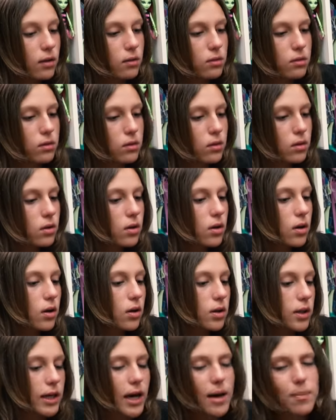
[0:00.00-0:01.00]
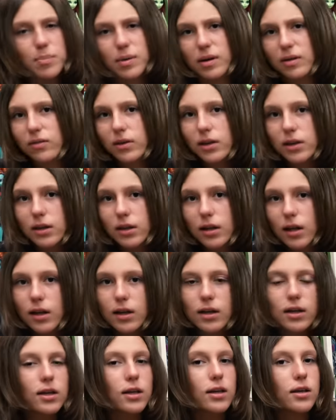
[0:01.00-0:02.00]
но я привыкла,
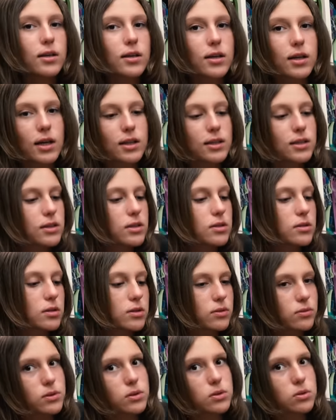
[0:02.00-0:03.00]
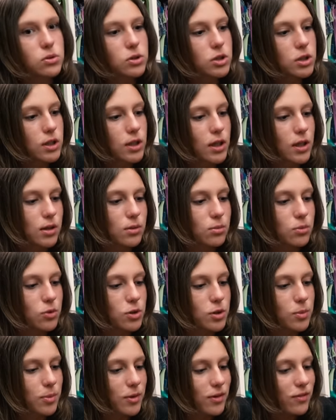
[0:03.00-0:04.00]
и я надеюсь, вы тоже к этому
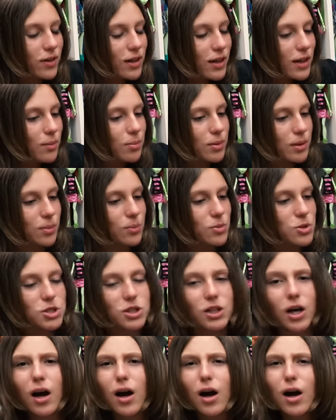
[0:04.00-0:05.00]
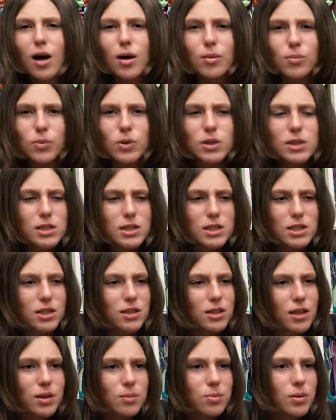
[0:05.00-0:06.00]
уже привыкли, потому что монстры
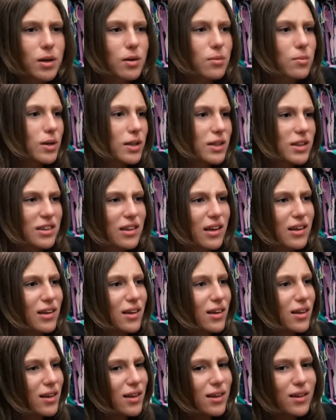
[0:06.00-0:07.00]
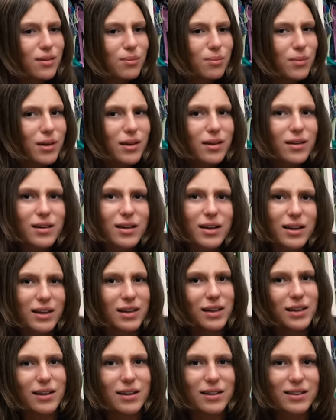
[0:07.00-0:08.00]
надо принимать такими,
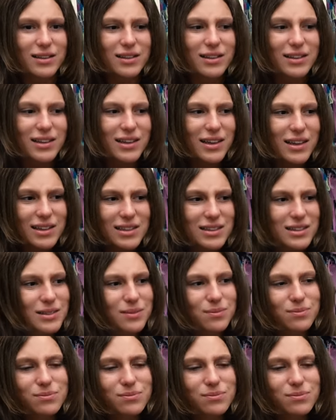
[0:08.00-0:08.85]
какие они есть.